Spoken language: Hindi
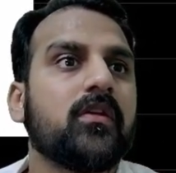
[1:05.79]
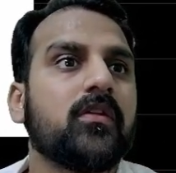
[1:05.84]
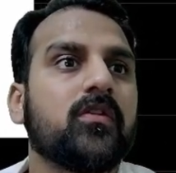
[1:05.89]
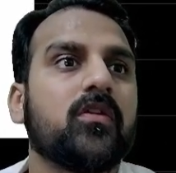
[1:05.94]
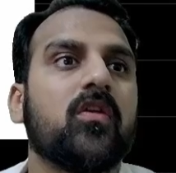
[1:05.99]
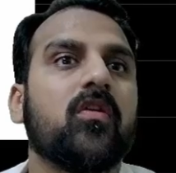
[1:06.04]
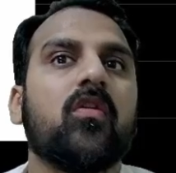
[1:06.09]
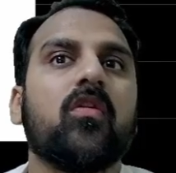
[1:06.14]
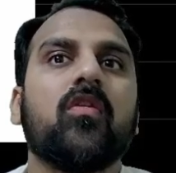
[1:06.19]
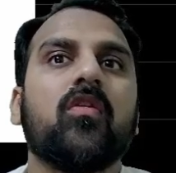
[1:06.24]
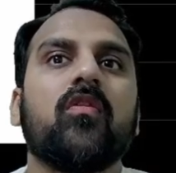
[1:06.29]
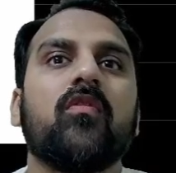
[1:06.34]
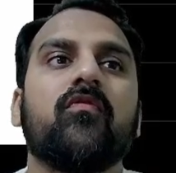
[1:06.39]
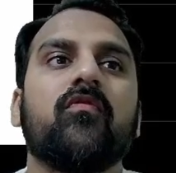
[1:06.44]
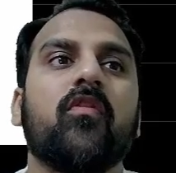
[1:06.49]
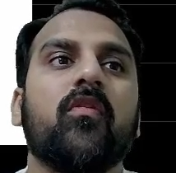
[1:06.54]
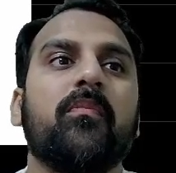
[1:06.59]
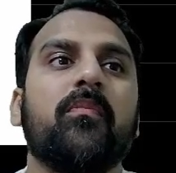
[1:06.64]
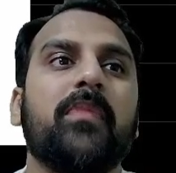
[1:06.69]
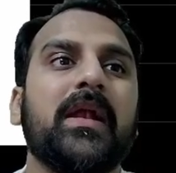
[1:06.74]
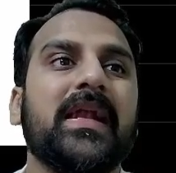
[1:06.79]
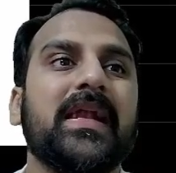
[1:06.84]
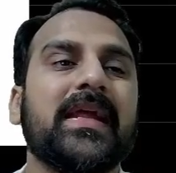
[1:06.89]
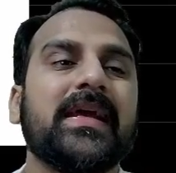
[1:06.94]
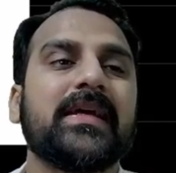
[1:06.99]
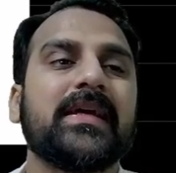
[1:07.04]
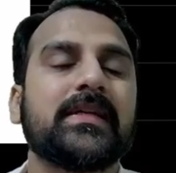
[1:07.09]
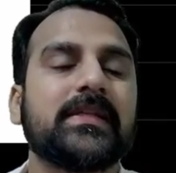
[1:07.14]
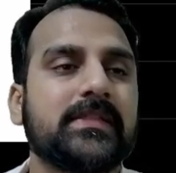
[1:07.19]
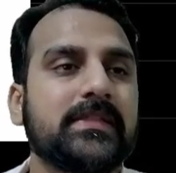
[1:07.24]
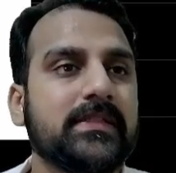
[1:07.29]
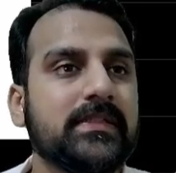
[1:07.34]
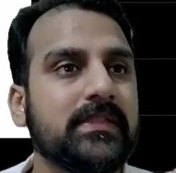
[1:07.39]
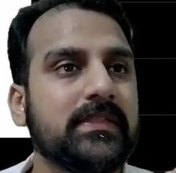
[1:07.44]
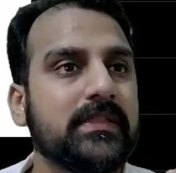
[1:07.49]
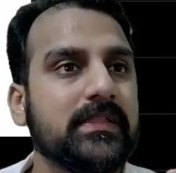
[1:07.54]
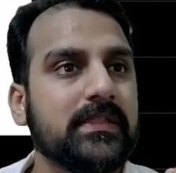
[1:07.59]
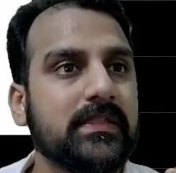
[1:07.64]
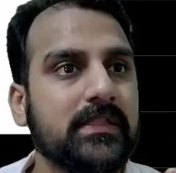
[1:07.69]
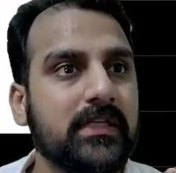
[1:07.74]
तो वो बिल्डिंग्स
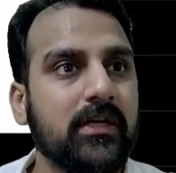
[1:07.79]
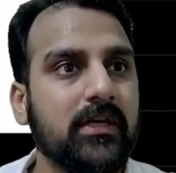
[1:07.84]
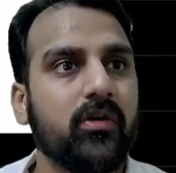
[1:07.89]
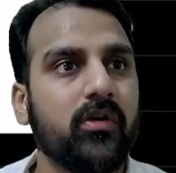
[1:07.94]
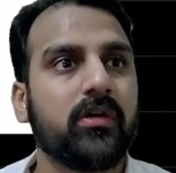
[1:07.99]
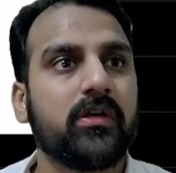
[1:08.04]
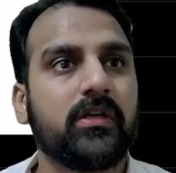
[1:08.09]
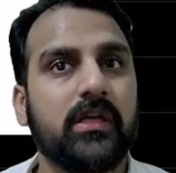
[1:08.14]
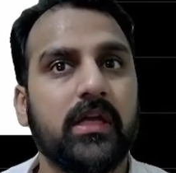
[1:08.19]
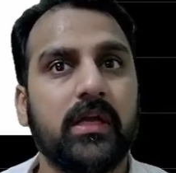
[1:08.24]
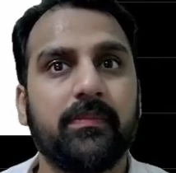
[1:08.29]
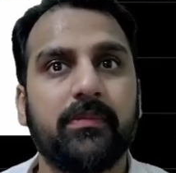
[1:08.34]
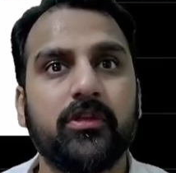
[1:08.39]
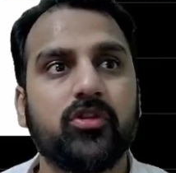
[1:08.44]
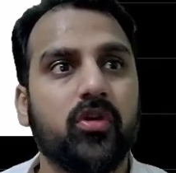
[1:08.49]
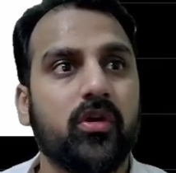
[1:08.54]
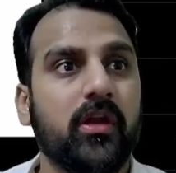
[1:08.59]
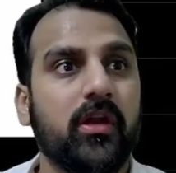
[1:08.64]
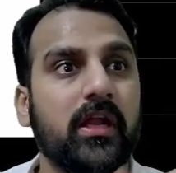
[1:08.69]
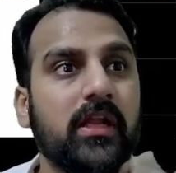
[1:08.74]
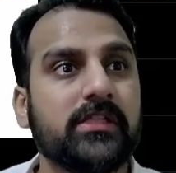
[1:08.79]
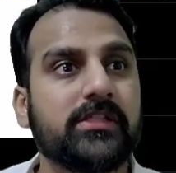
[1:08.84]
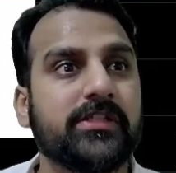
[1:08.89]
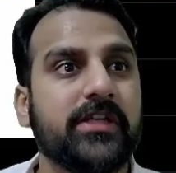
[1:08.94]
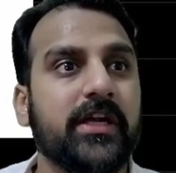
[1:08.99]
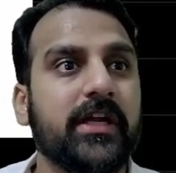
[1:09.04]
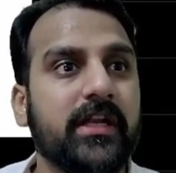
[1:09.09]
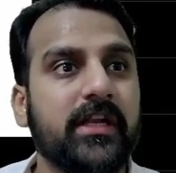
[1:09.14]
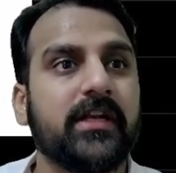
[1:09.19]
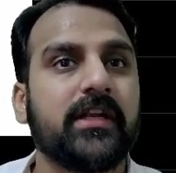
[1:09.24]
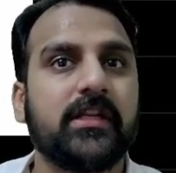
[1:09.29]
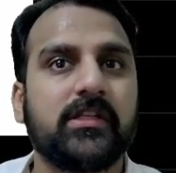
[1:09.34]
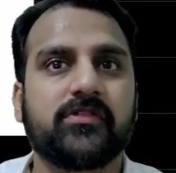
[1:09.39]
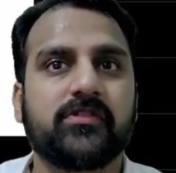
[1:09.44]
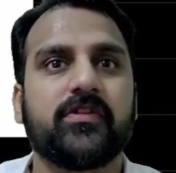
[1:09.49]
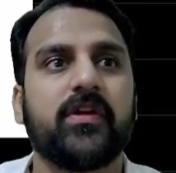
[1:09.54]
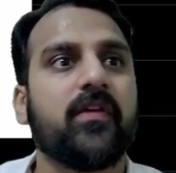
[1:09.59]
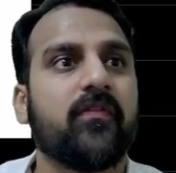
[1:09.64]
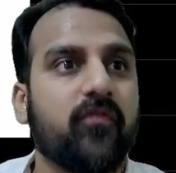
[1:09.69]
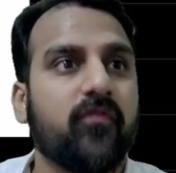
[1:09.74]
की भी जो रियल स्टेट
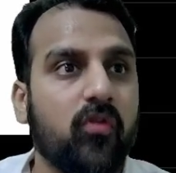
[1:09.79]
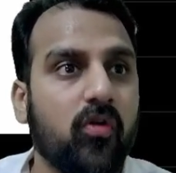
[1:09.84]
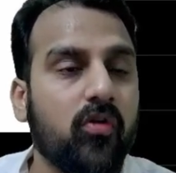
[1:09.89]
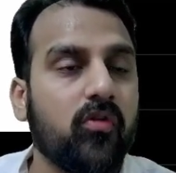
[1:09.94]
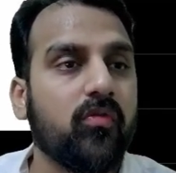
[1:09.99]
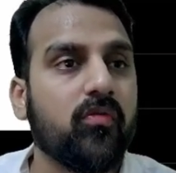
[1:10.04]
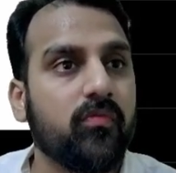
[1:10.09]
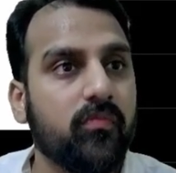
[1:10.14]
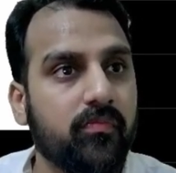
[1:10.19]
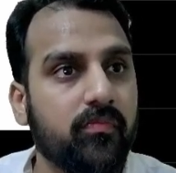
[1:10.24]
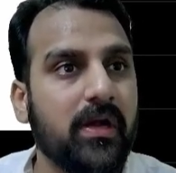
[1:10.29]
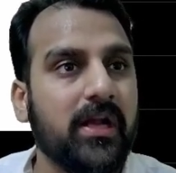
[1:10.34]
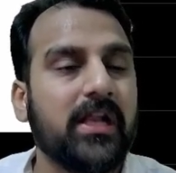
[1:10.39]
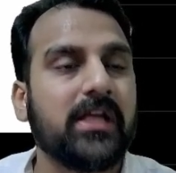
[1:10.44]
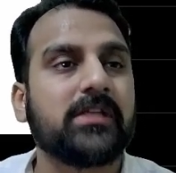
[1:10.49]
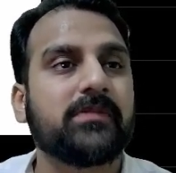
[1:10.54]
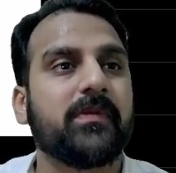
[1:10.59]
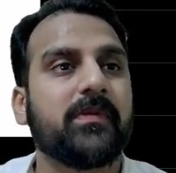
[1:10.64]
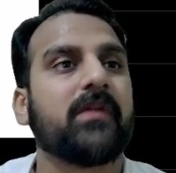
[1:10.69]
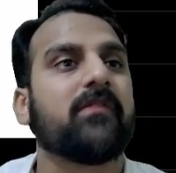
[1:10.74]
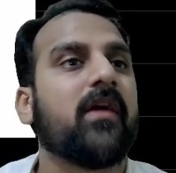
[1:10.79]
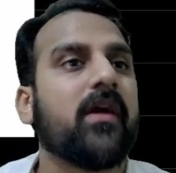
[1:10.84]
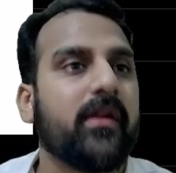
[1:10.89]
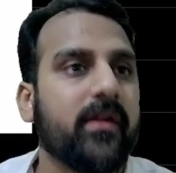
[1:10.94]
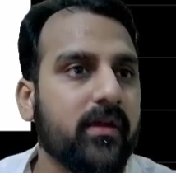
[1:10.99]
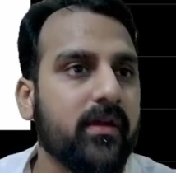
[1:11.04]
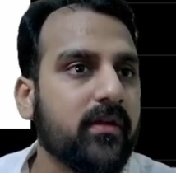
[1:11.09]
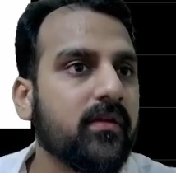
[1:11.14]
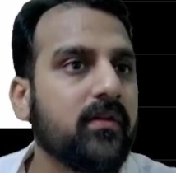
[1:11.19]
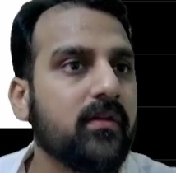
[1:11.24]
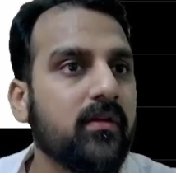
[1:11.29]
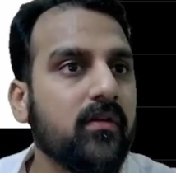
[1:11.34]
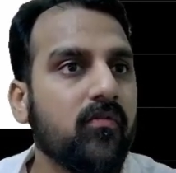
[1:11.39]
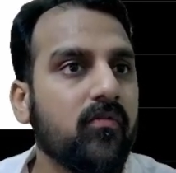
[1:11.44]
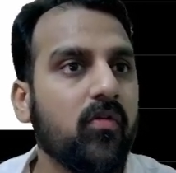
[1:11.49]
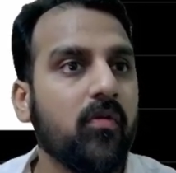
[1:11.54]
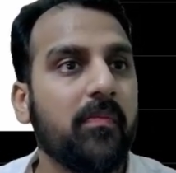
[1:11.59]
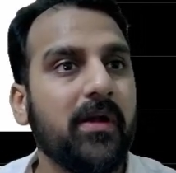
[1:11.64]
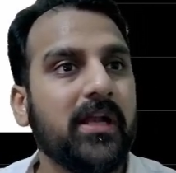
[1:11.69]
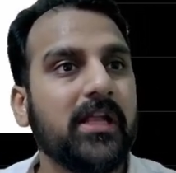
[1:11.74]
इंडस्ट्री है वो बिल्डिंग्स बनवा रहे हैं
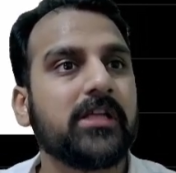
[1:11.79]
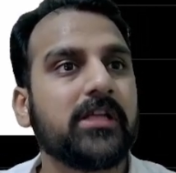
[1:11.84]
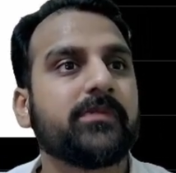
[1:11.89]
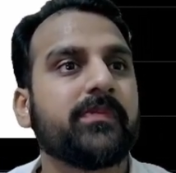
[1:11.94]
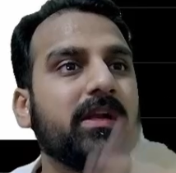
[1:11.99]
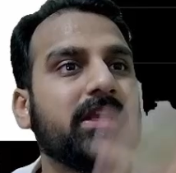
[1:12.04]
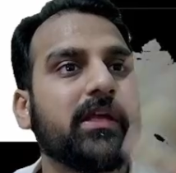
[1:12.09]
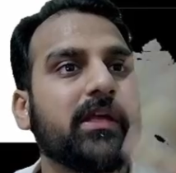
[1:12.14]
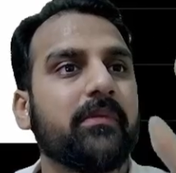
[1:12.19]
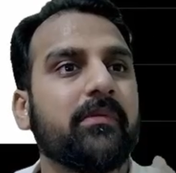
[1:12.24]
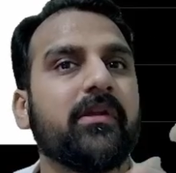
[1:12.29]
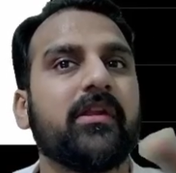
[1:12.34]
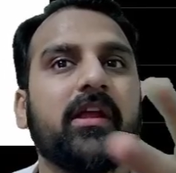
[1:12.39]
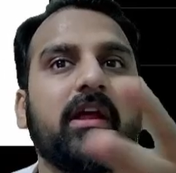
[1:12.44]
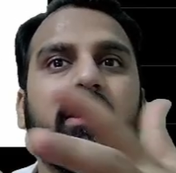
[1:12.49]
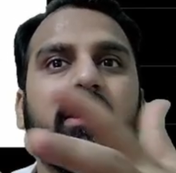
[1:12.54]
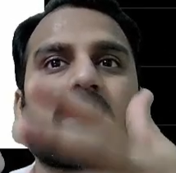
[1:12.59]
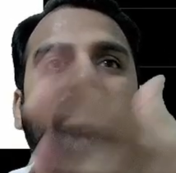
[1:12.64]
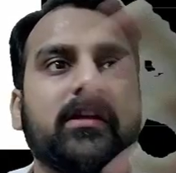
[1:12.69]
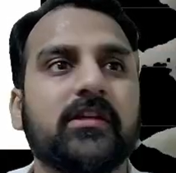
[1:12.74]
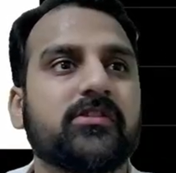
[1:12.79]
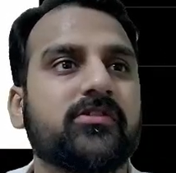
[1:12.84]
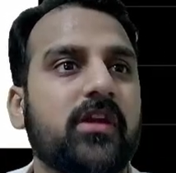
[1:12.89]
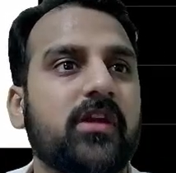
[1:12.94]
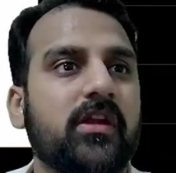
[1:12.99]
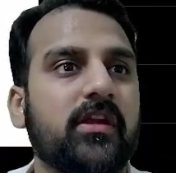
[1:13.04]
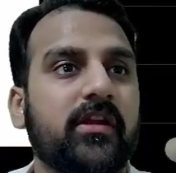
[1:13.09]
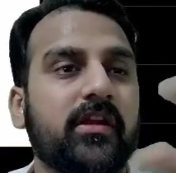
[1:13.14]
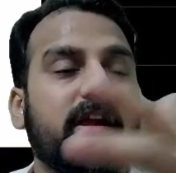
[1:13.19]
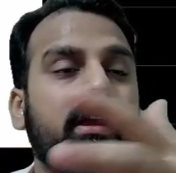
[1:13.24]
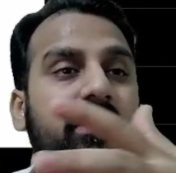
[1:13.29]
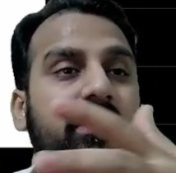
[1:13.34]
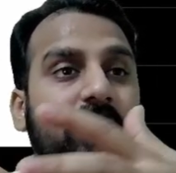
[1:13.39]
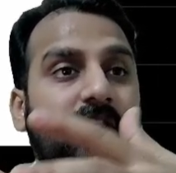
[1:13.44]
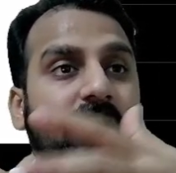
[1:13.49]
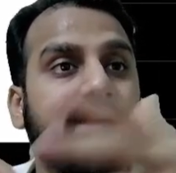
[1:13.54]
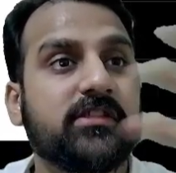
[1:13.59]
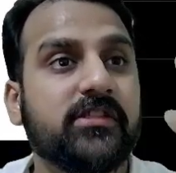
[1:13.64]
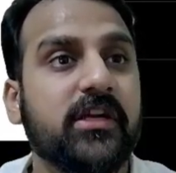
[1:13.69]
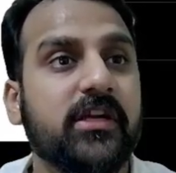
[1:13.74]
वो बिल्डिंग्स बन के भी रियल इंडस्ट्री
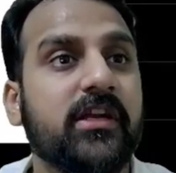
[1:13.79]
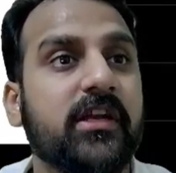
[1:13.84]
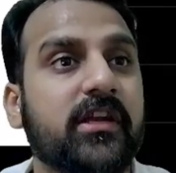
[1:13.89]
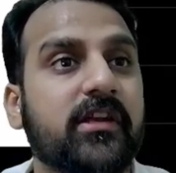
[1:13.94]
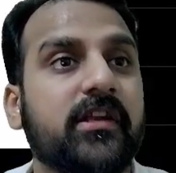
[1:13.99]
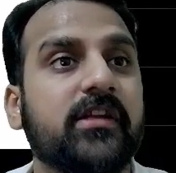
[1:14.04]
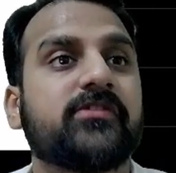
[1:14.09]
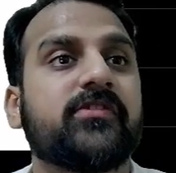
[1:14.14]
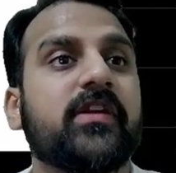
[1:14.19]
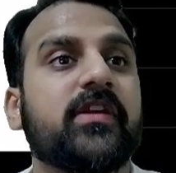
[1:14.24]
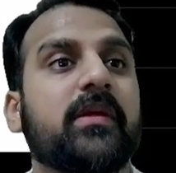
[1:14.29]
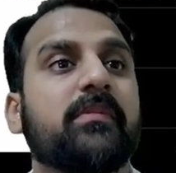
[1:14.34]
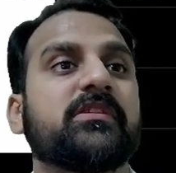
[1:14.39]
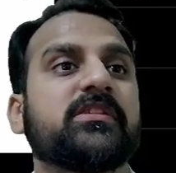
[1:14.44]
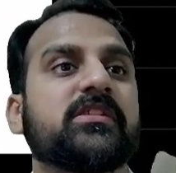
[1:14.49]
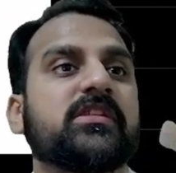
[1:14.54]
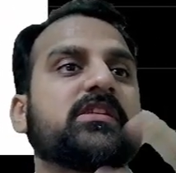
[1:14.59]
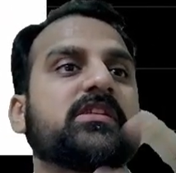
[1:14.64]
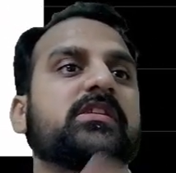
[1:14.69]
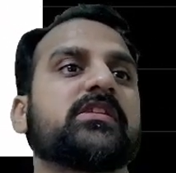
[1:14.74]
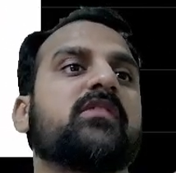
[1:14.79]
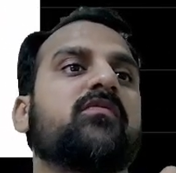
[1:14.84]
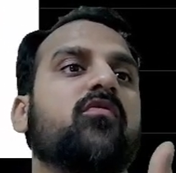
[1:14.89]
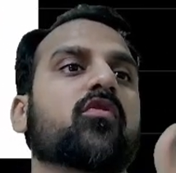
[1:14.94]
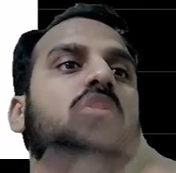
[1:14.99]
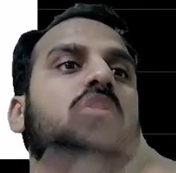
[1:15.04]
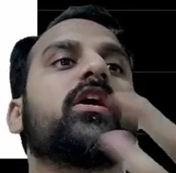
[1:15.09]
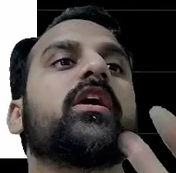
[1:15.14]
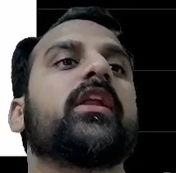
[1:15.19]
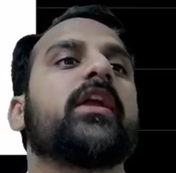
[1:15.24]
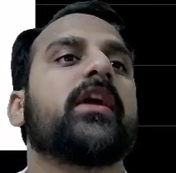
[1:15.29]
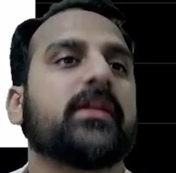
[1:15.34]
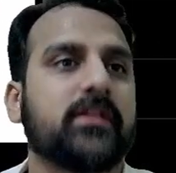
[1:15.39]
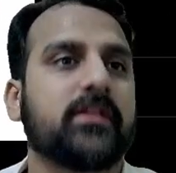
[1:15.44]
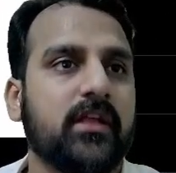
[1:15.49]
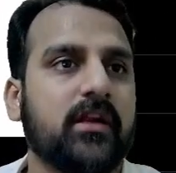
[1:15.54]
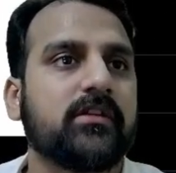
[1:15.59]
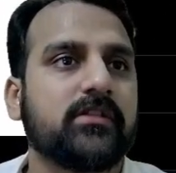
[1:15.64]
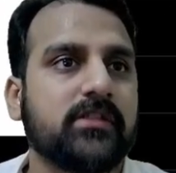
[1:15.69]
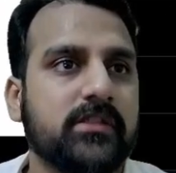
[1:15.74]
रियल स्टेट इंडस्ट्री के बिजनेसेस हैं वो ले रहे हैं एक
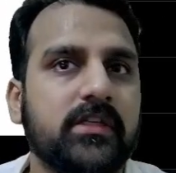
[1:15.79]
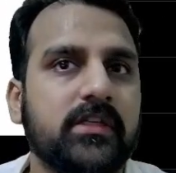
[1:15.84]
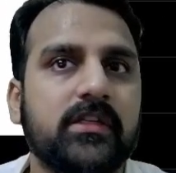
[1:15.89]
तरह से